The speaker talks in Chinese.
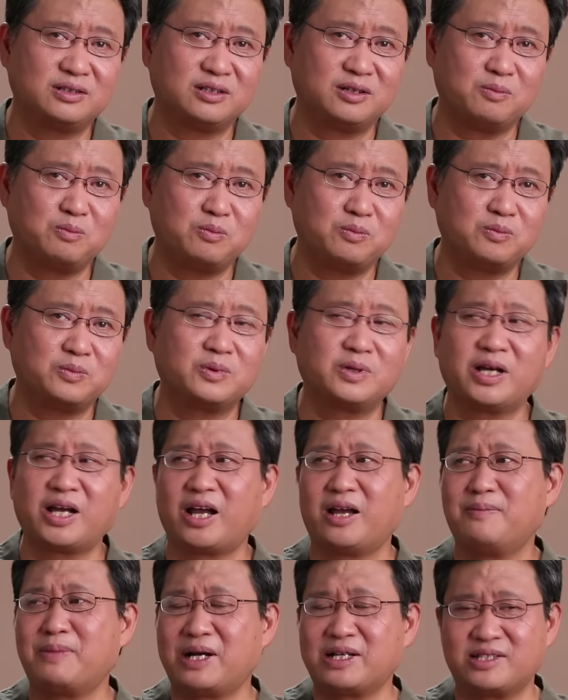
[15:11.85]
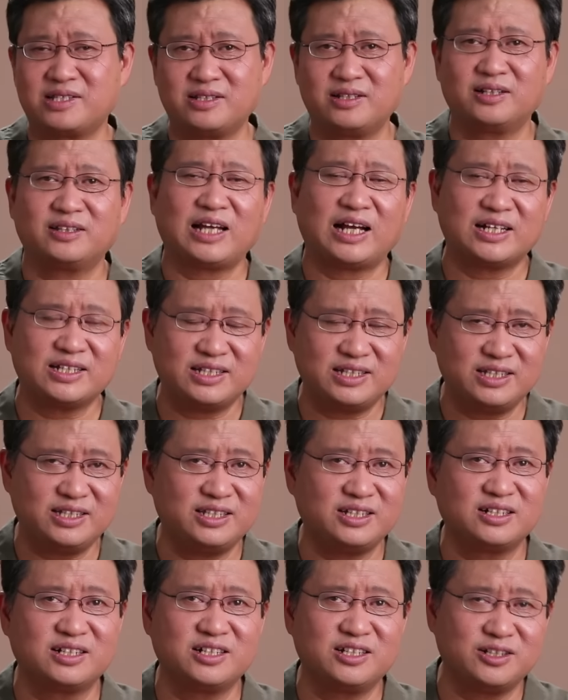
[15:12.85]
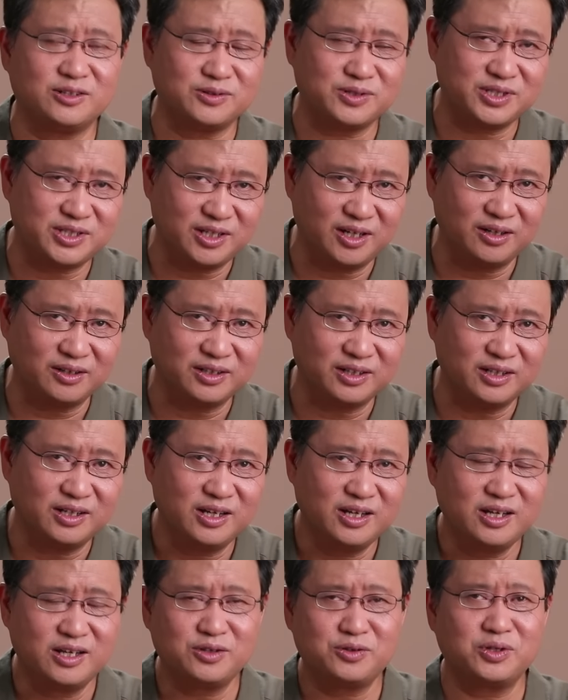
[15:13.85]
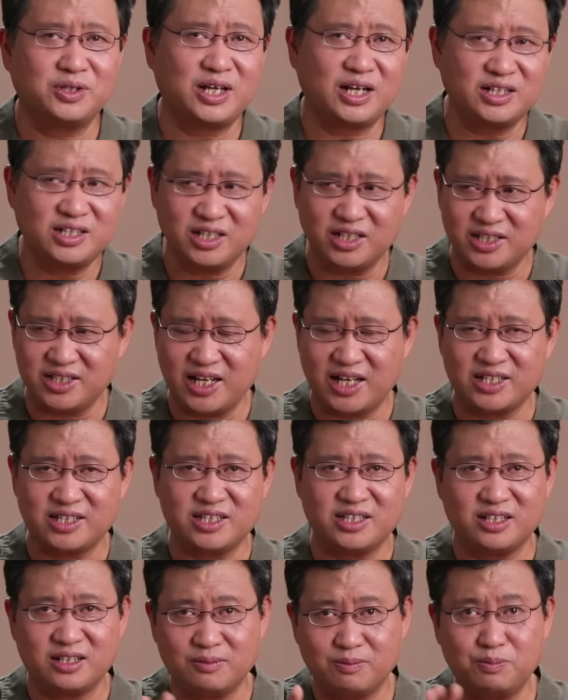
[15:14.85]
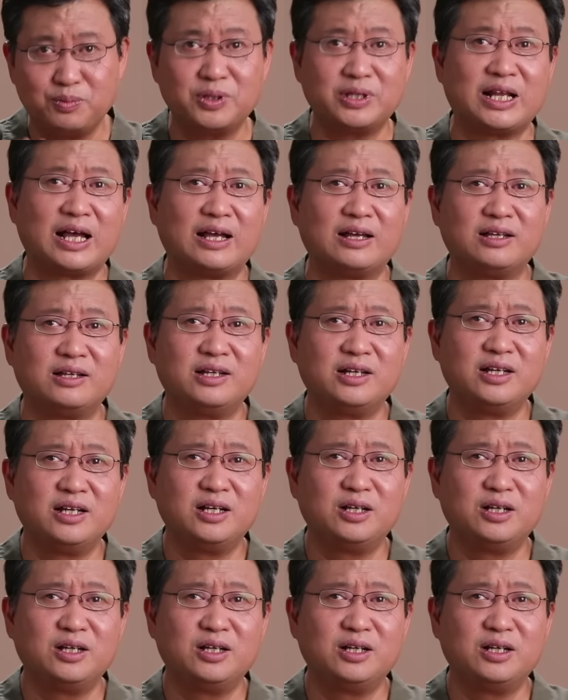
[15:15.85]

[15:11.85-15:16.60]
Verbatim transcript: 这海马斯的打击已经是有效的，所以他这个下棋呢不难。